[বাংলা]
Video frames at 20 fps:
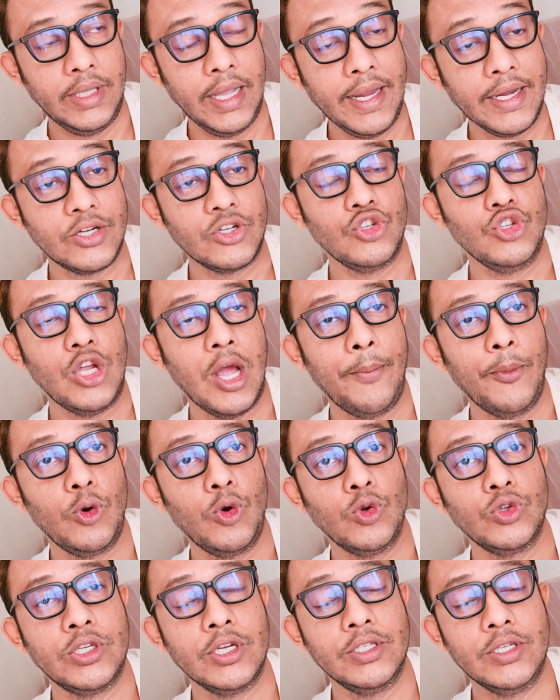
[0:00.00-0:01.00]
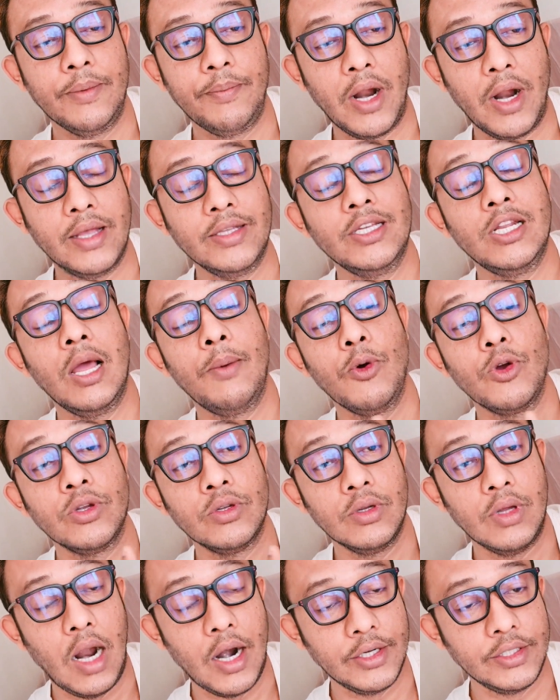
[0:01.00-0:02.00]
দেশ যেমন হচ্ছে যে ব্রাজিল এবং
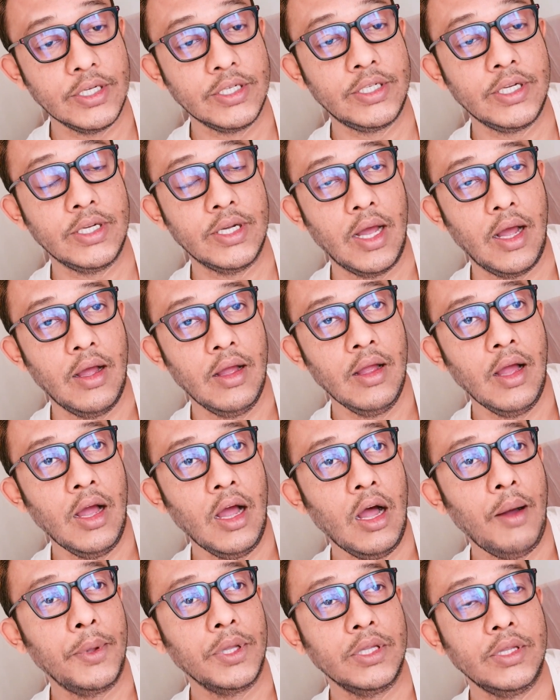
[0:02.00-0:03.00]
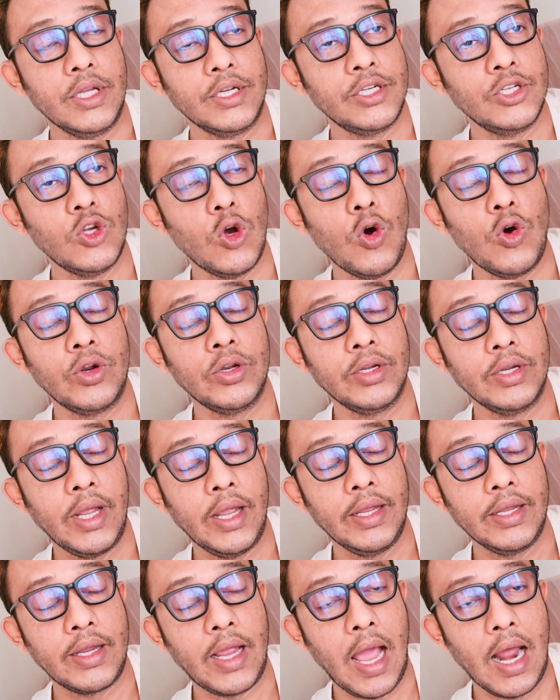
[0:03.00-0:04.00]
আর্জেন্টিনা আমাদের দেশে যখন
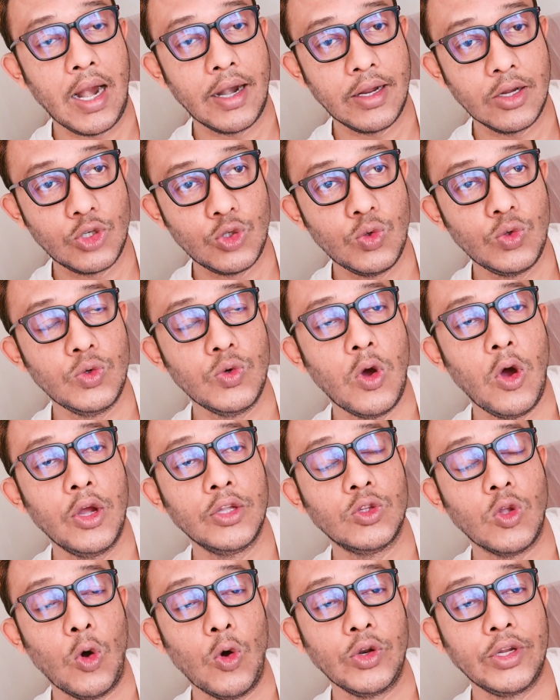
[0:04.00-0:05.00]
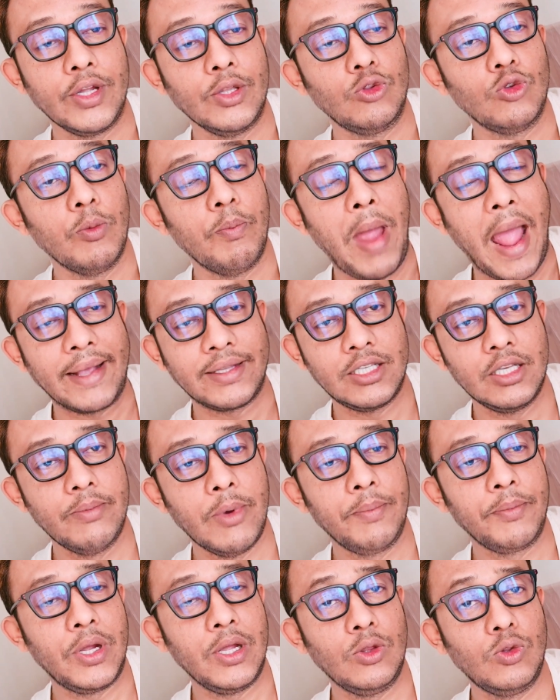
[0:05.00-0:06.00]
এই খেলাটা শুরু হয় তখন কিন্তু
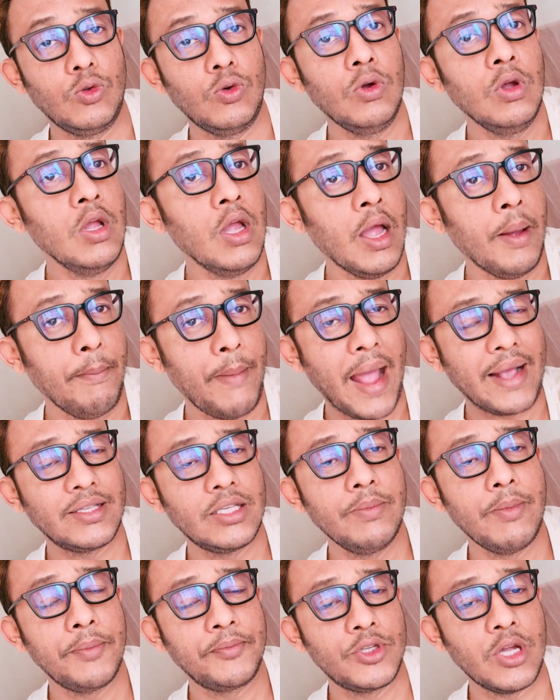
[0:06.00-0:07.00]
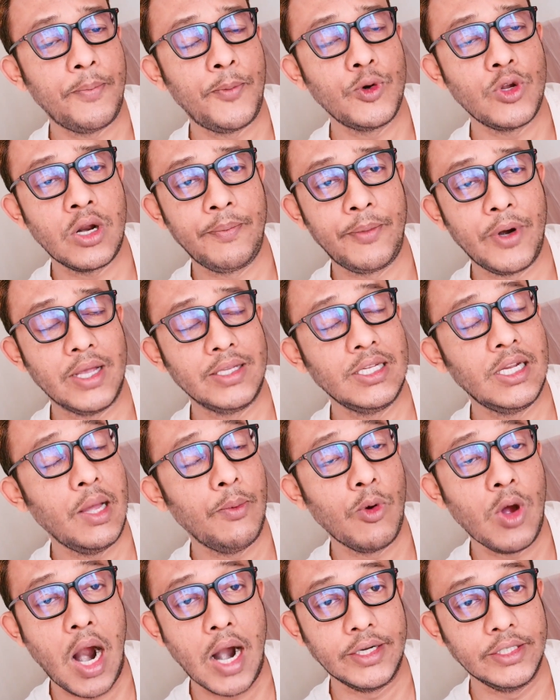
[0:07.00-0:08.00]
ম্যাক্সিমাম কিন্তু ম্যাক্সিমাম সাপোর্টার ব্রাজিল
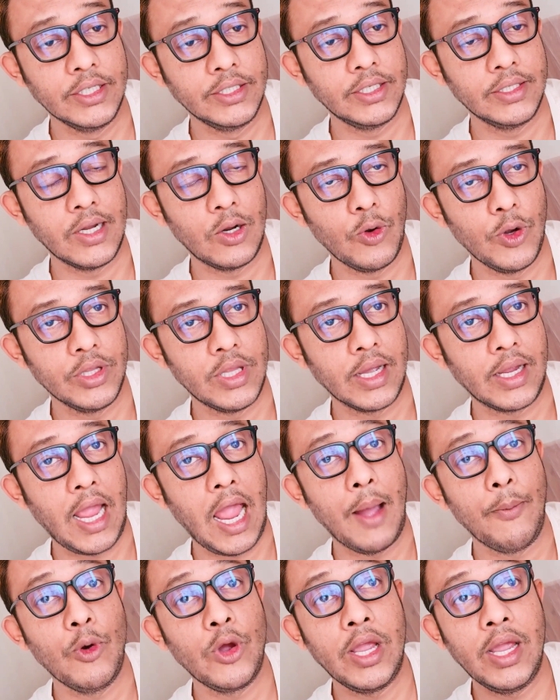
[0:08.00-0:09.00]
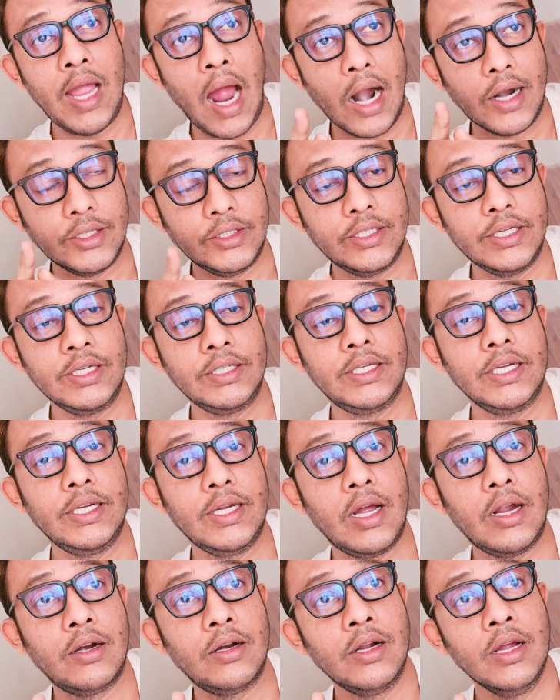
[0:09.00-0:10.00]
এবং আর্জেন্টিনা হয়ে থাকে এবং এই
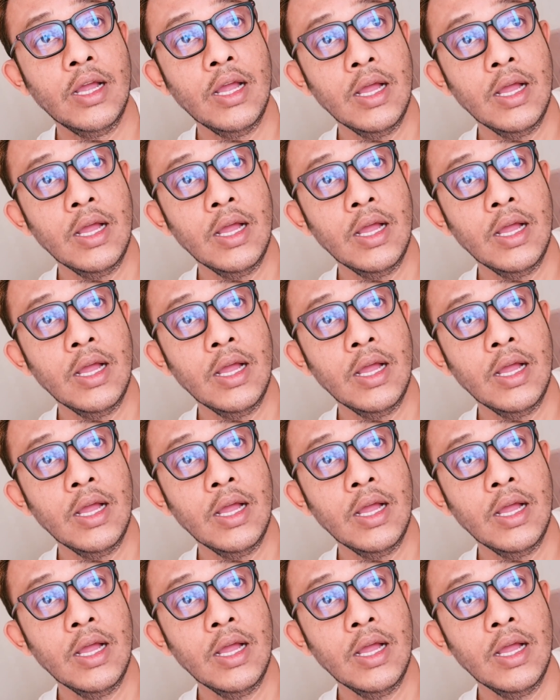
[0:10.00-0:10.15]
আর্জেন্টিনার